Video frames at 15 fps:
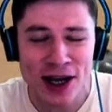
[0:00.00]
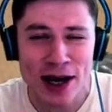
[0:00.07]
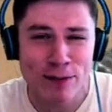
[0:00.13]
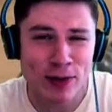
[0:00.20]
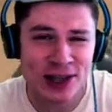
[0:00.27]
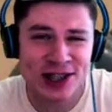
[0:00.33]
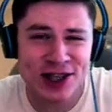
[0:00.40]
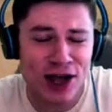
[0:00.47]

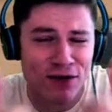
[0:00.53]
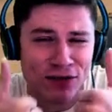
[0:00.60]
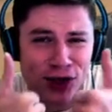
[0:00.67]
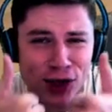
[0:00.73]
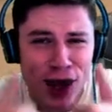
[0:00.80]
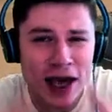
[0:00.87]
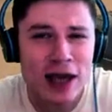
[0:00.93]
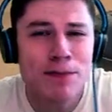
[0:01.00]
поставьте
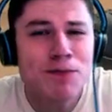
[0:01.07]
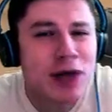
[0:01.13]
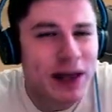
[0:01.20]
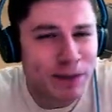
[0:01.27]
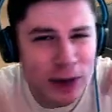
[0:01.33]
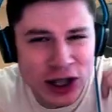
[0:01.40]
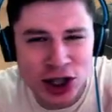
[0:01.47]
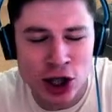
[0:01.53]
лайк,
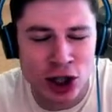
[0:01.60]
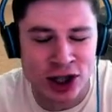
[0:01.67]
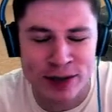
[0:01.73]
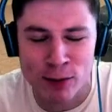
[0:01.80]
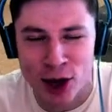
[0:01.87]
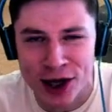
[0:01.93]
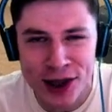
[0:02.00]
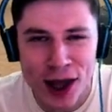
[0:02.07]
подпишитесь на
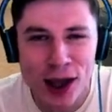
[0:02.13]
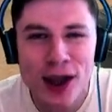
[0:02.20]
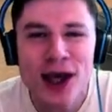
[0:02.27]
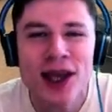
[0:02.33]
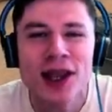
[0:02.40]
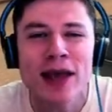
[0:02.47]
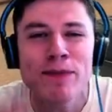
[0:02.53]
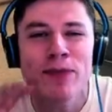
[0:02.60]
мой канал и
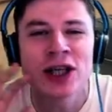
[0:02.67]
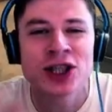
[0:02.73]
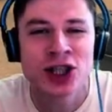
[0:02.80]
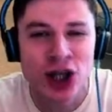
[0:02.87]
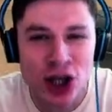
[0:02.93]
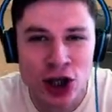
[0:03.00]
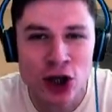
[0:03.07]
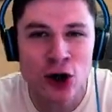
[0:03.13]

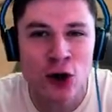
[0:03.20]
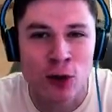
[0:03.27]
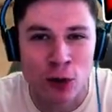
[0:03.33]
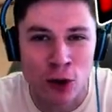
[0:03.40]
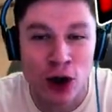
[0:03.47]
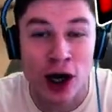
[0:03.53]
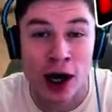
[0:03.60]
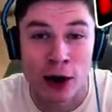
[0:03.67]
напишите
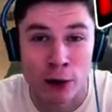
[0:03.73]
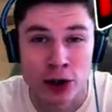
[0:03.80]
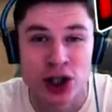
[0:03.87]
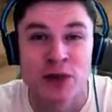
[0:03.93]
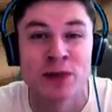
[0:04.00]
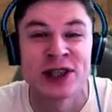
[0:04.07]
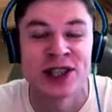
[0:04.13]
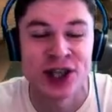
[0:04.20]
любой хороший
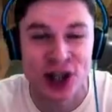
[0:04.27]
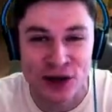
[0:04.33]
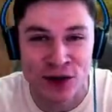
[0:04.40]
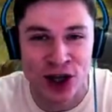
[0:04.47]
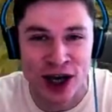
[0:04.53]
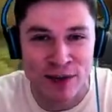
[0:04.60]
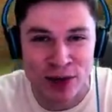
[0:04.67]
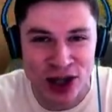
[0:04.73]

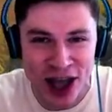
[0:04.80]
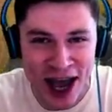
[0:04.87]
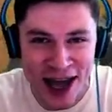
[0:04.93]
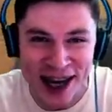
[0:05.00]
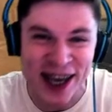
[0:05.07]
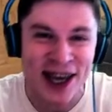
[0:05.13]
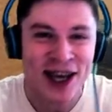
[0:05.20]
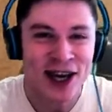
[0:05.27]
позитивный
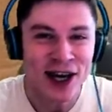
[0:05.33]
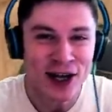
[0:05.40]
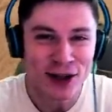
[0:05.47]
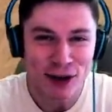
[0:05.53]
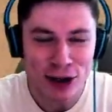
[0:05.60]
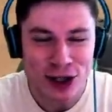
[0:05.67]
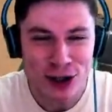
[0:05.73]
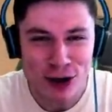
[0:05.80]
комментарий.
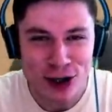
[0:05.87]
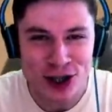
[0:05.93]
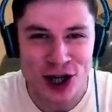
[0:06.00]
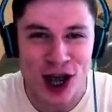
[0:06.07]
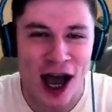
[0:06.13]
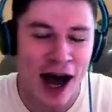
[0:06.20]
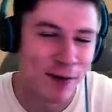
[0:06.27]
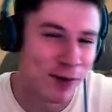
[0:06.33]
Ну что же, а мы